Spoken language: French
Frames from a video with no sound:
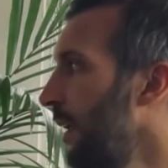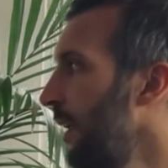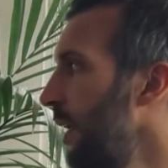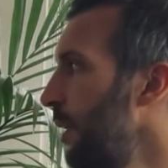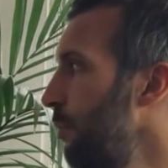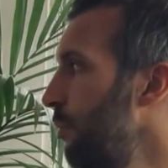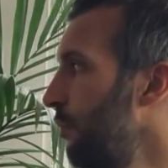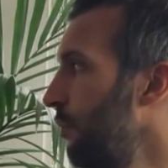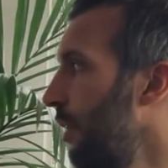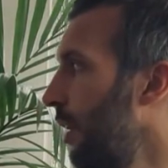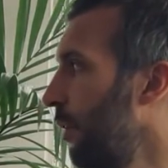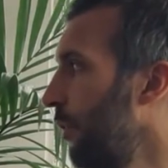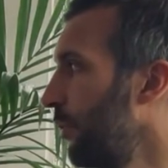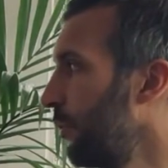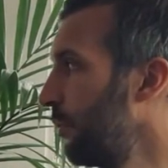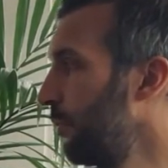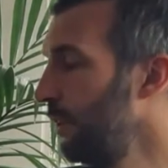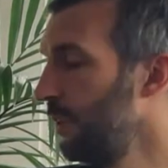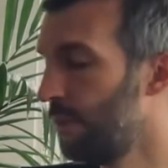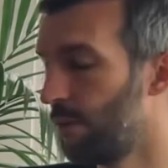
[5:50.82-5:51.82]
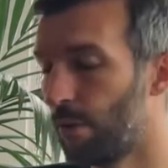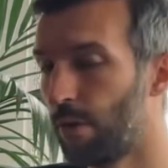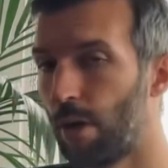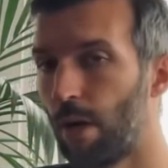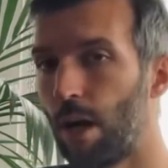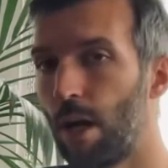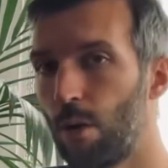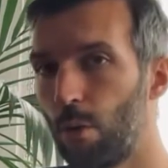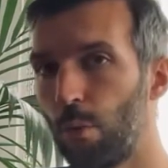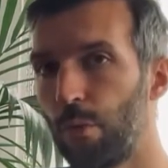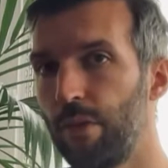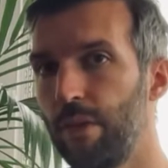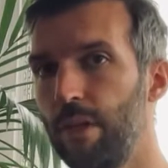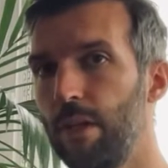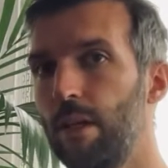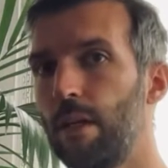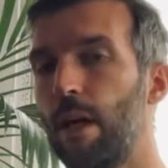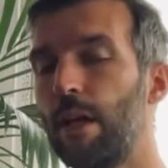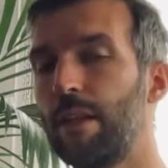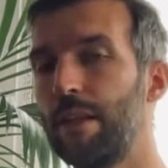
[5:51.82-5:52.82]
et pouvoir ensuite
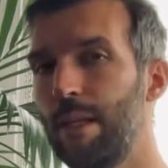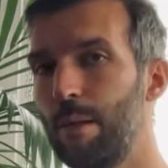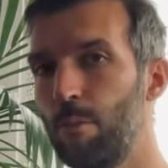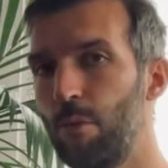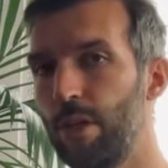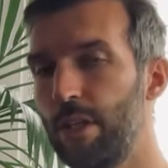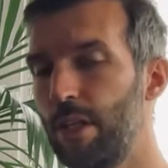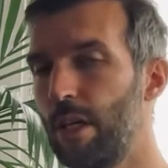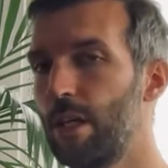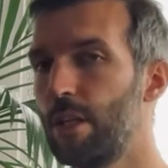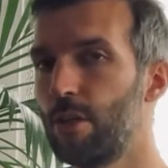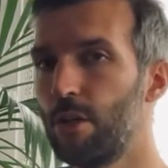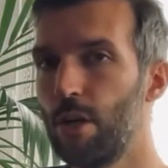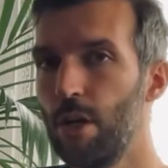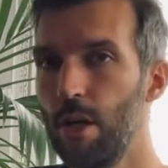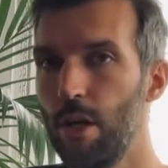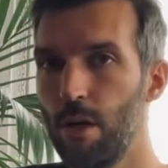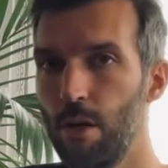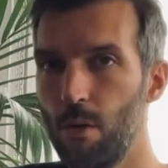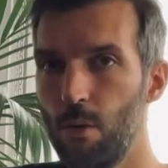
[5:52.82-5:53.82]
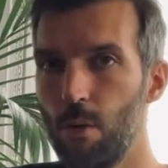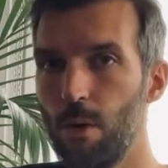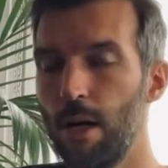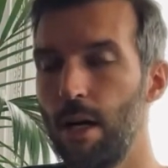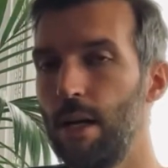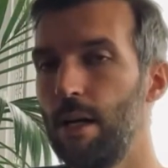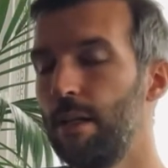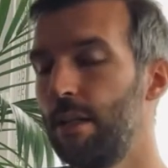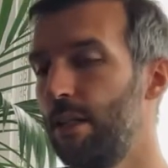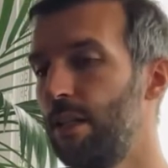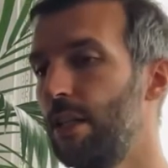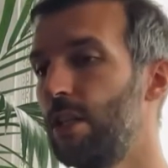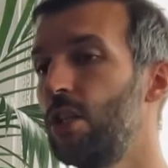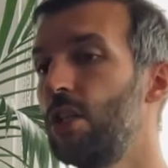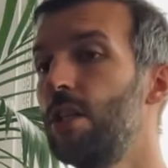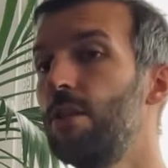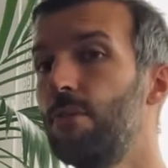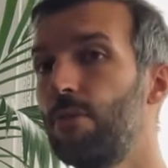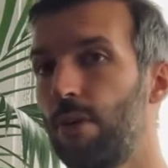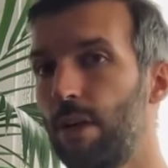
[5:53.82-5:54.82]
raconter un témoignage oral qui est
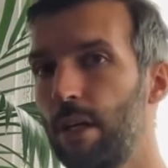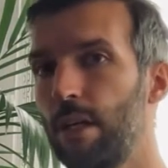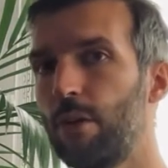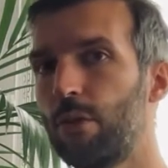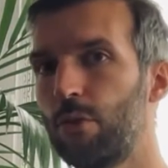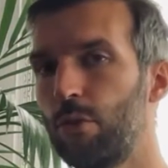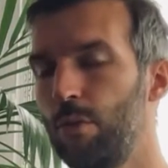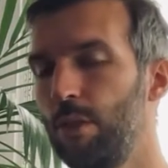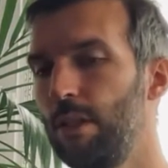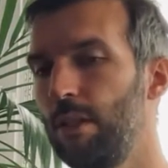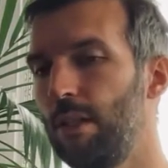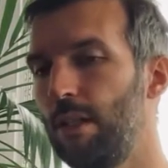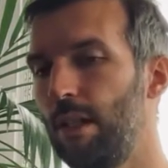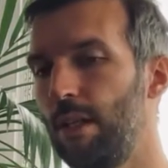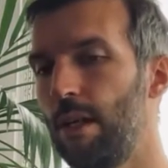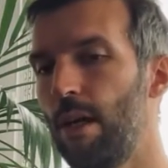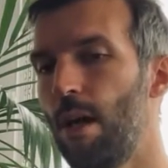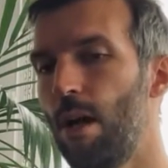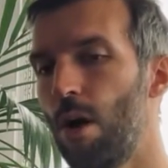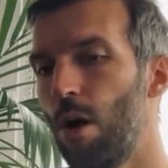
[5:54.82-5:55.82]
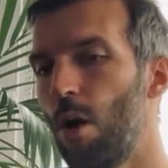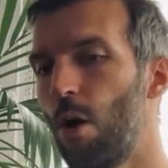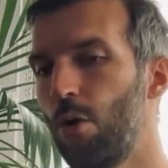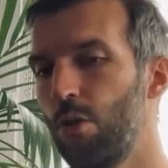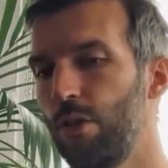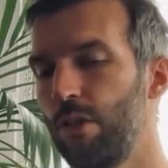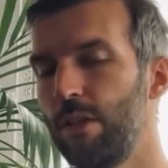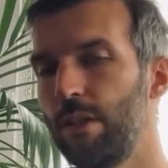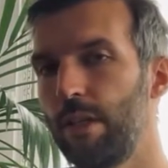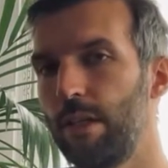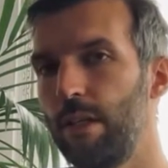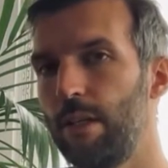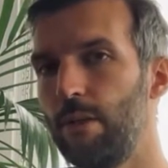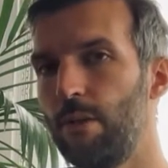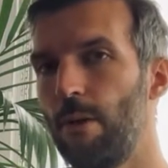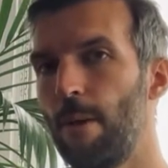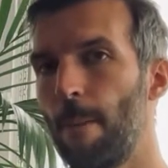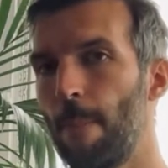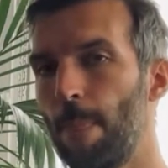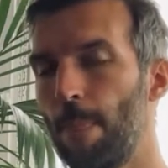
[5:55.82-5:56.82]
chiffré, ensuite qui est enregistré
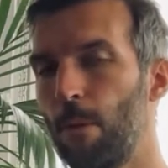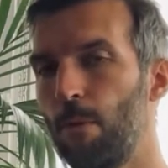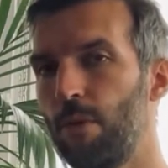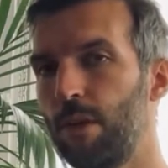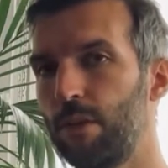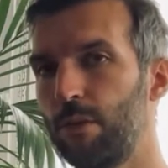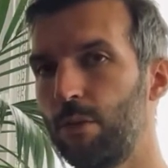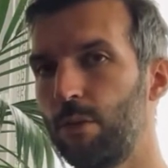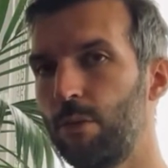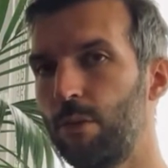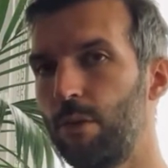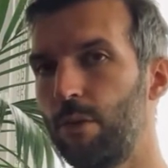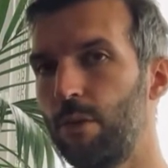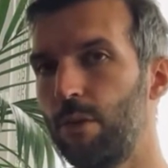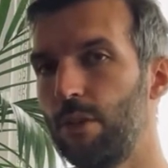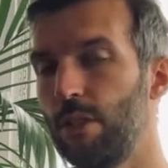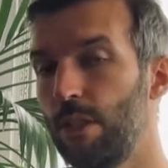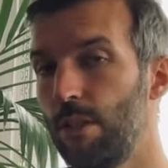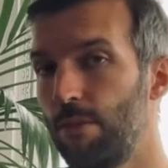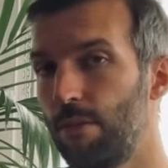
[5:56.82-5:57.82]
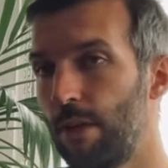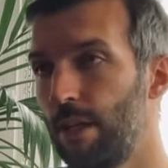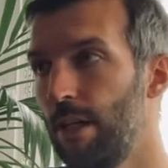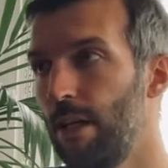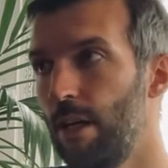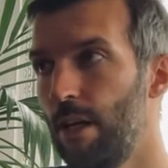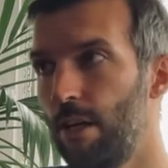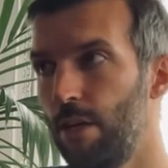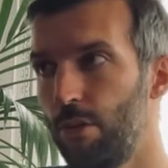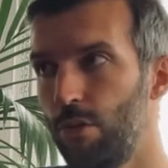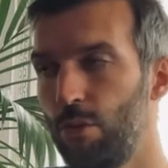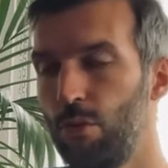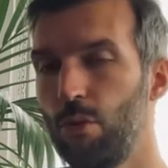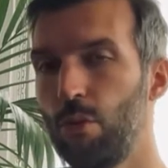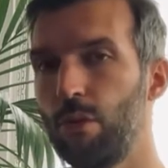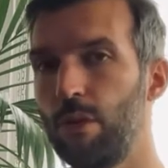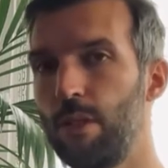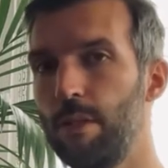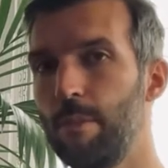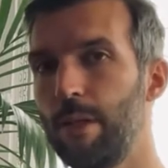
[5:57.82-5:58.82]
de façon chiffrée
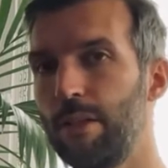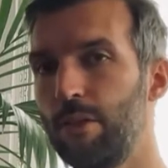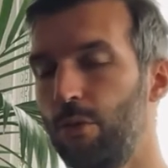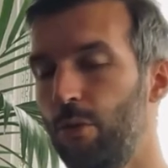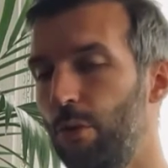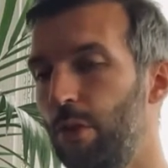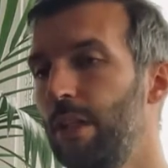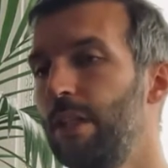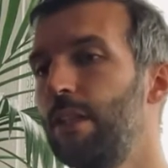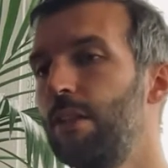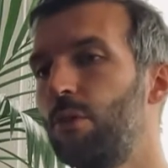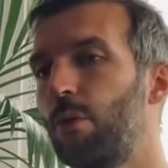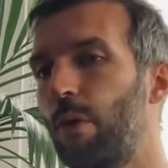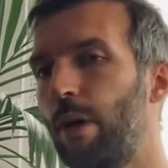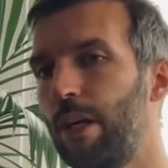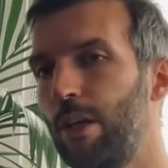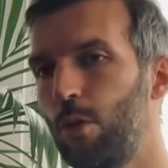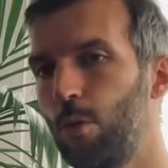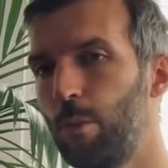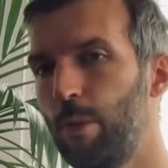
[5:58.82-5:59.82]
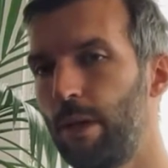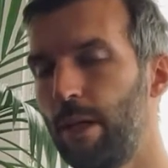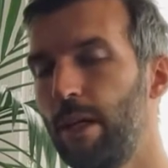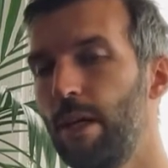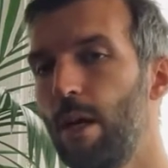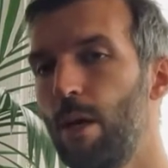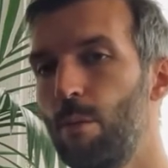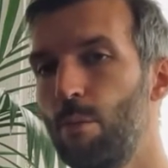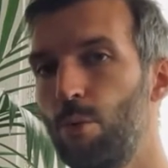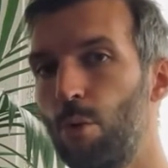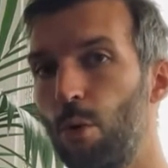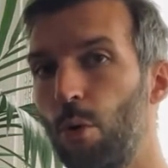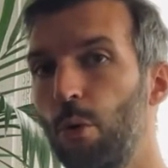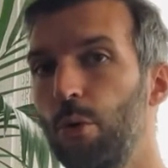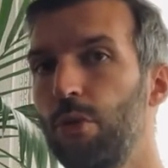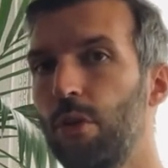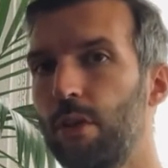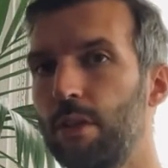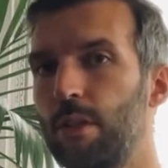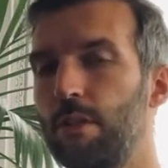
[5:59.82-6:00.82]
sur des bases de données qui sont récupérées pour
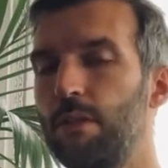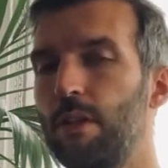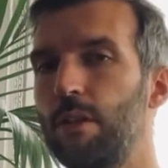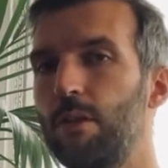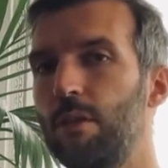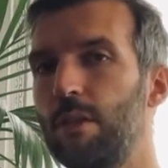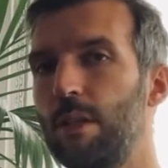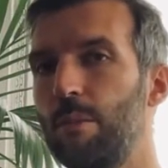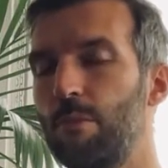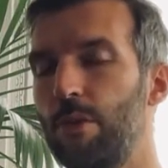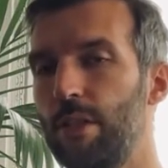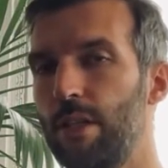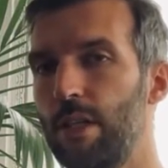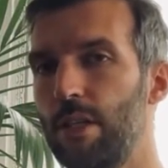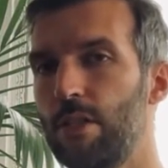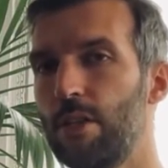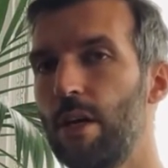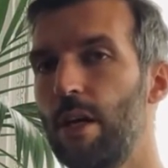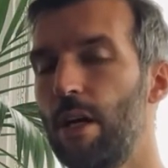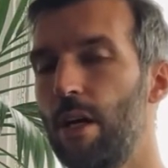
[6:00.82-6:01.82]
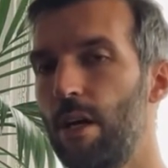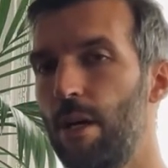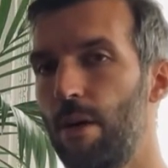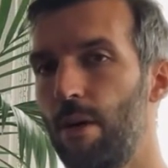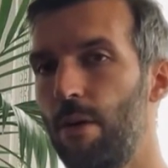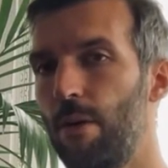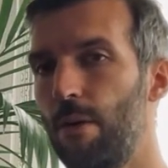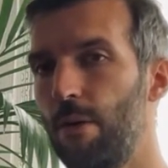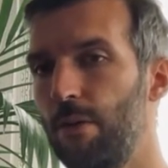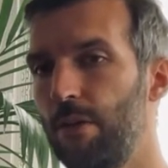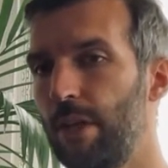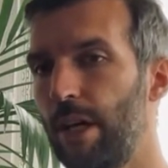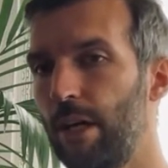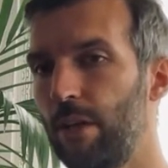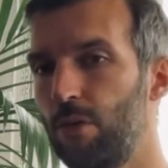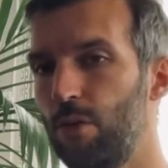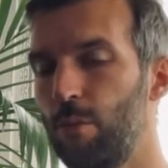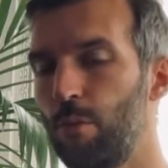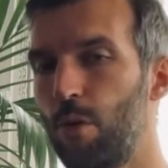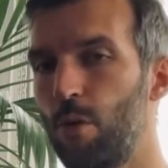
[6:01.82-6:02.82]
authentifier ce témoignage
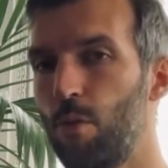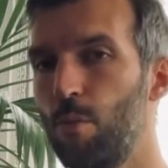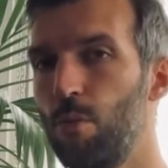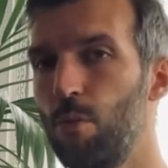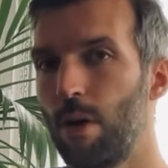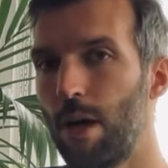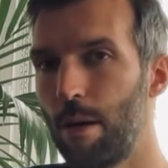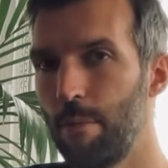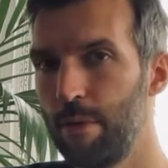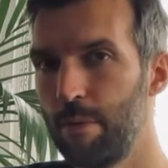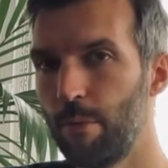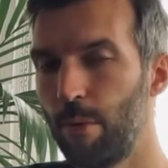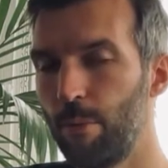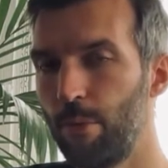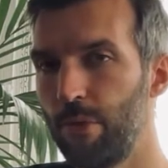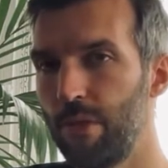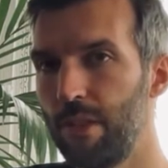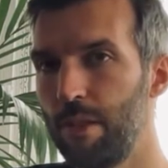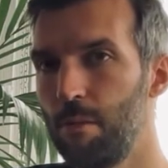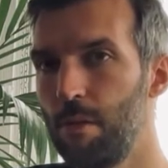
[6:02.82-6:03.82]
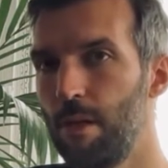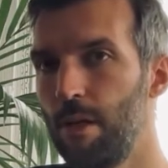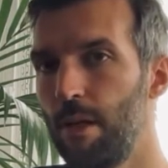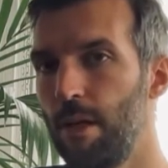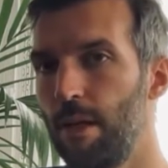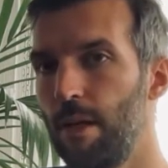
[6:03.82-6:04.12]
directement le rapidement possible.